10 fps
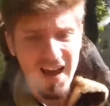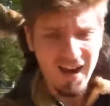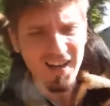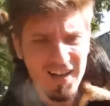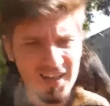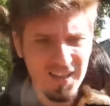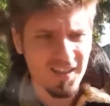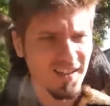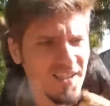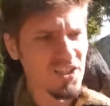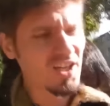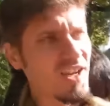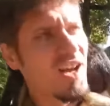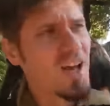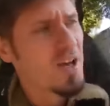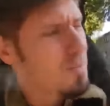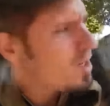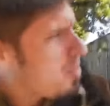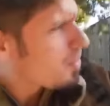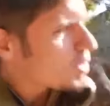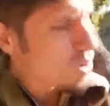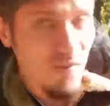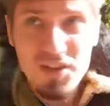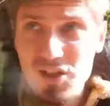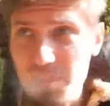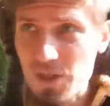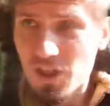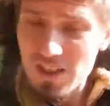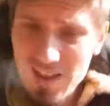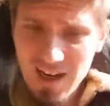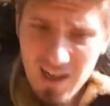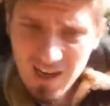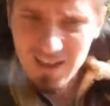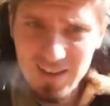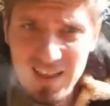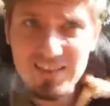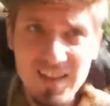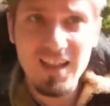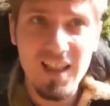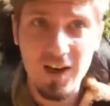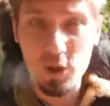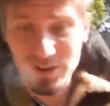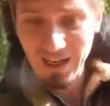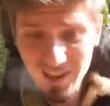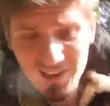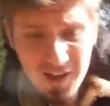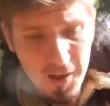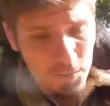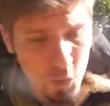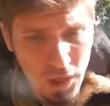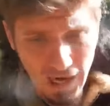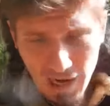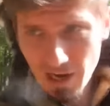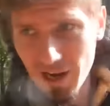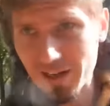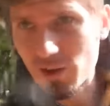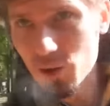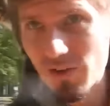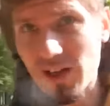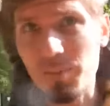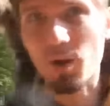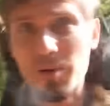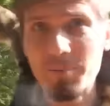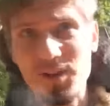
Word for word: Ale jeżeli mieliby produkować te myszki na, na jedzenie dla kotka, to nie, to już wielki problem.